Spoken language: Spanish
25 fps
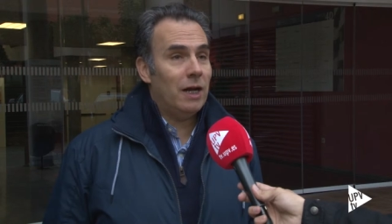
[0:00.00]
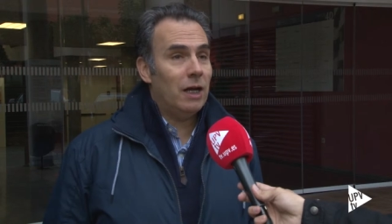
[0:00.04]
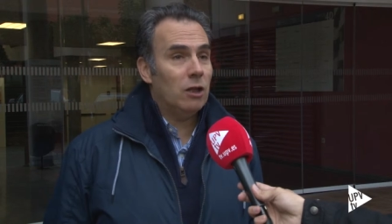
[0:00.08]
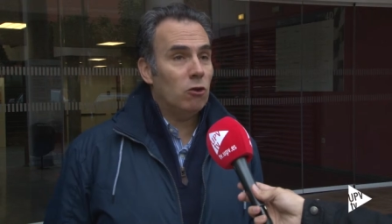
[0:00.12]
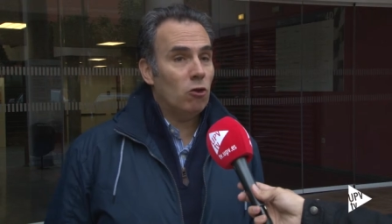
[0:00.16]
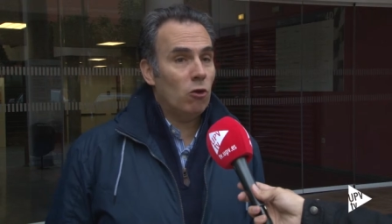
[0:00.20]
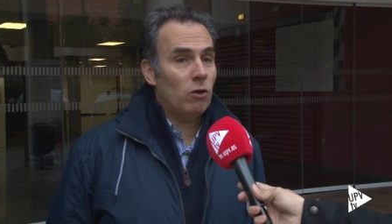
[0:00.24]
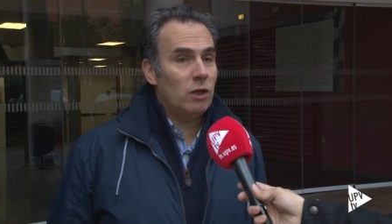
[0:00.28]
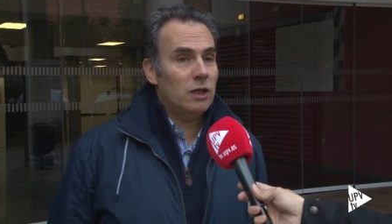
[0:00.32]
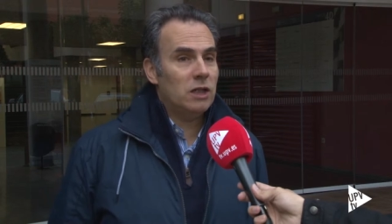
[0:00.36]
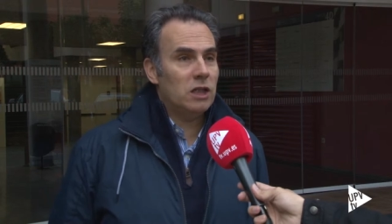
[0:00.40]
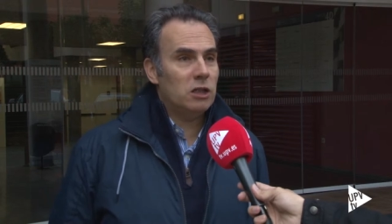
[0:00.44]
que
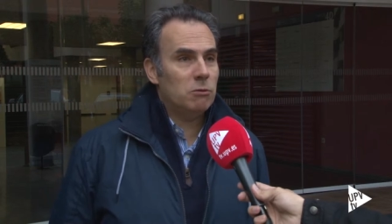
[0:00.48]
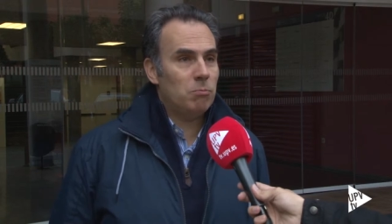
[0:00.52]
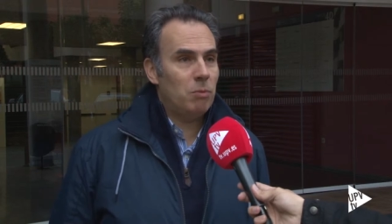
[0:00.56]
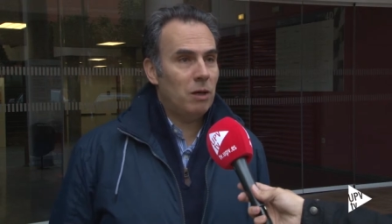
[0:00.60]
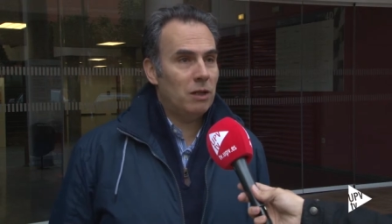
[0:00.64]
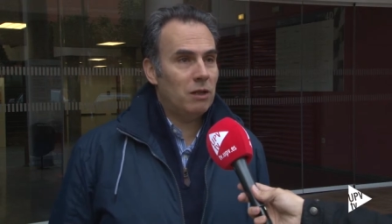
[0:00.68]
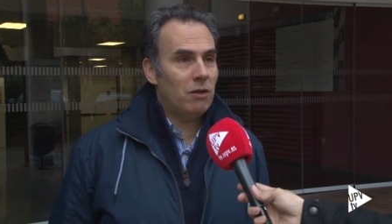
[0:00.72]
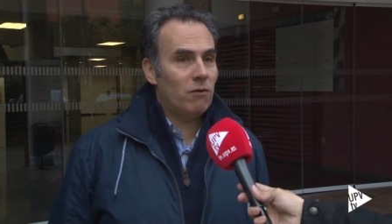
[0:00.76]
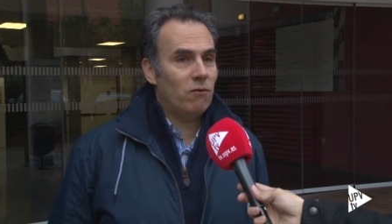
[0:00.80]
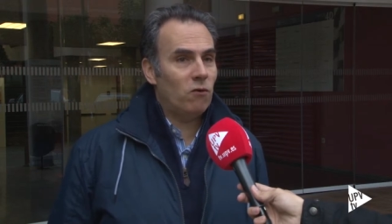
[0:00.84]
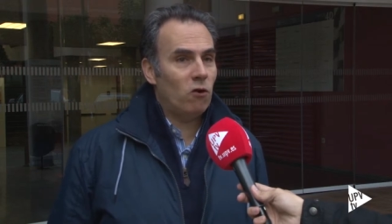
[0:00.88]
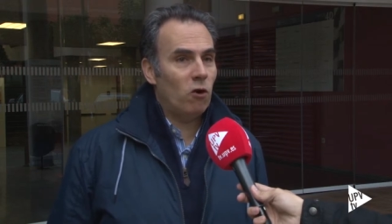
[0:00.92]
todas esas
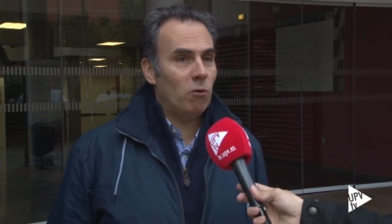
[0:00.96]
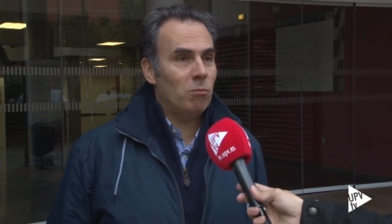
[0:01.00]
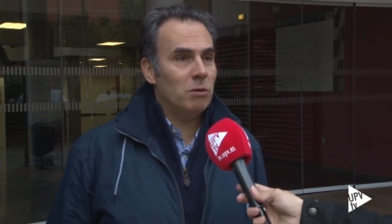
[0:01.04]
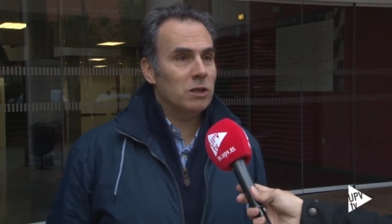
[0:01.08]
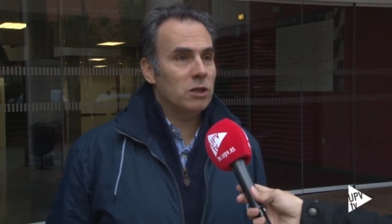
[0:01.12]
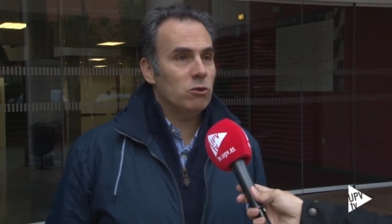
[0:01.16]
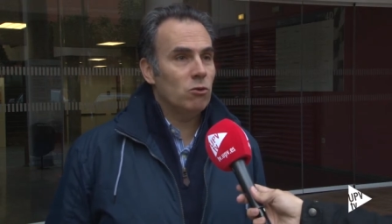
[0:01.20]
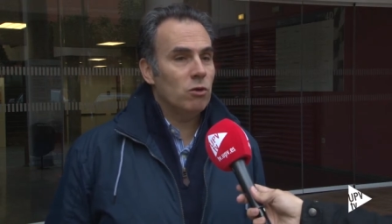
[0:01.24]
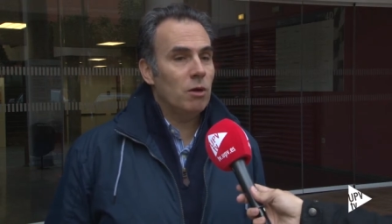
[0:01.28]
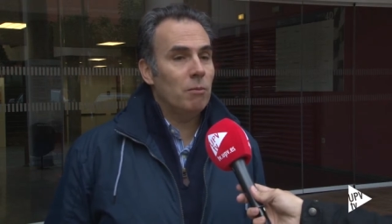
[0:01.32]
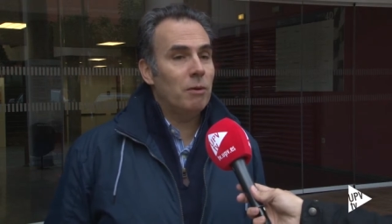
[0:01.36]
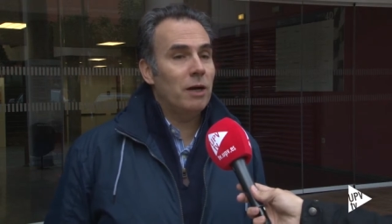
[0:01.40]

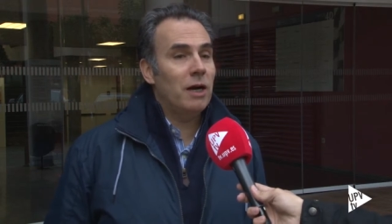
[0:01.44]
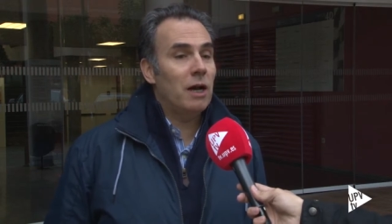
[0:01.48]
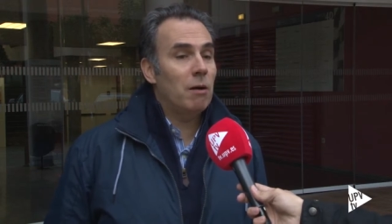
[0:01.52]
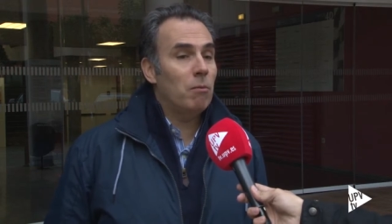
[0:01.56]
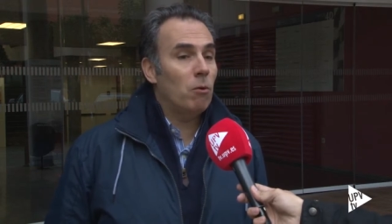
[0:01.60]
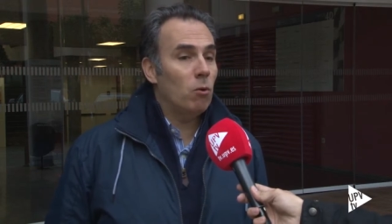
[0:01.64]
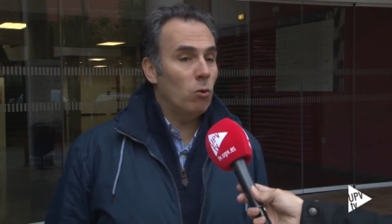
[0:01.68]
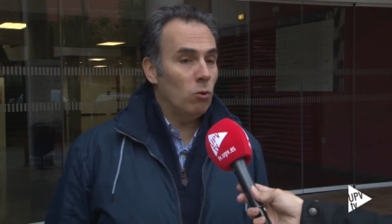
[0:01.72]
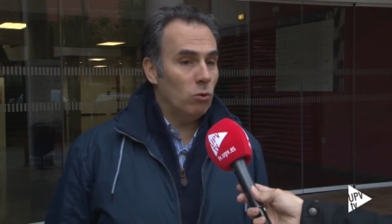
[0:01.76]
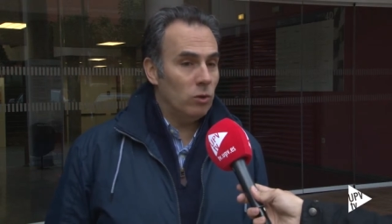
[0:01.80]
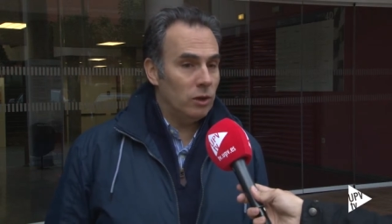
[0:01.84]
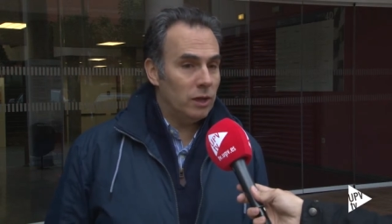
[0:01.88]
plataformas, de una manera
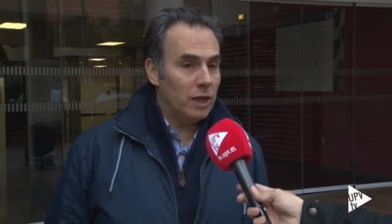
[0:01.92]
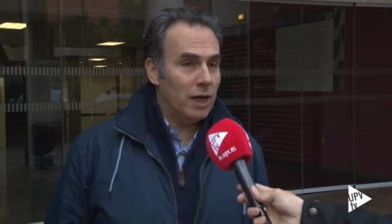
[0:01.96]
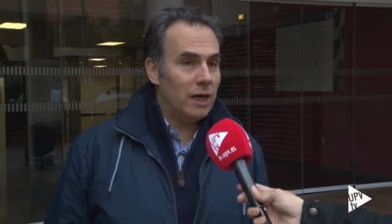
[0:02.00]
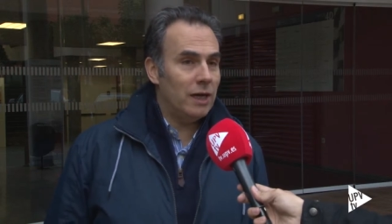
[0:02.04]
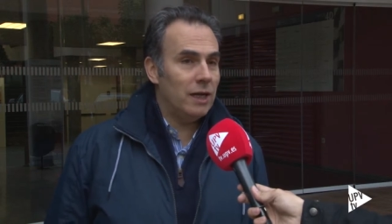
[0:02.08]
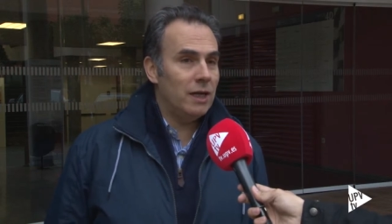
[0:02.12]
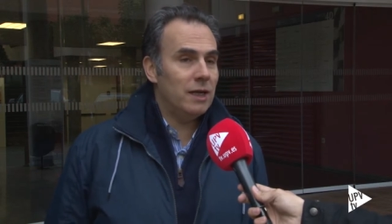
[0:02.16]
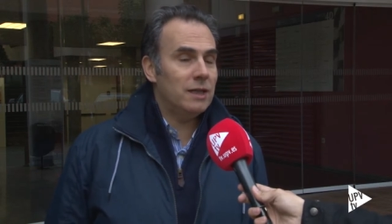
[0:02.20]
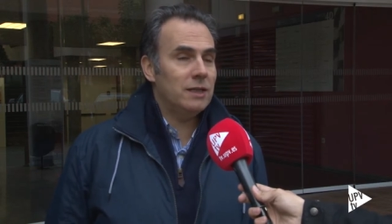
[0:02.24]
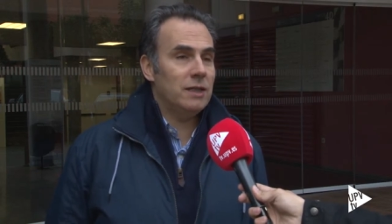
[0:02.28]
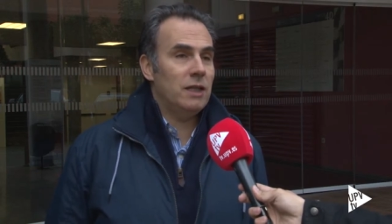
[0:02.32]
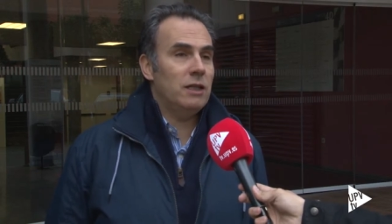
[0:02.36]

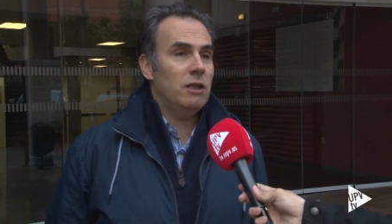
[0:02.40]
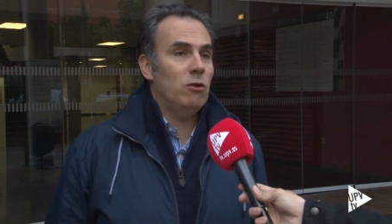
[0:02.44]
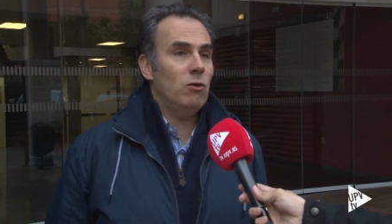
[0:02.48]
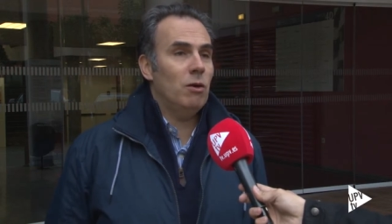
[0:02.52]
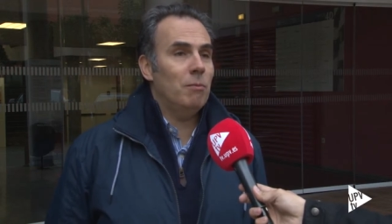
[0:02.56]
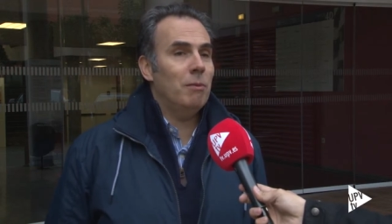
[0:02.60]
voluntaria, es decir,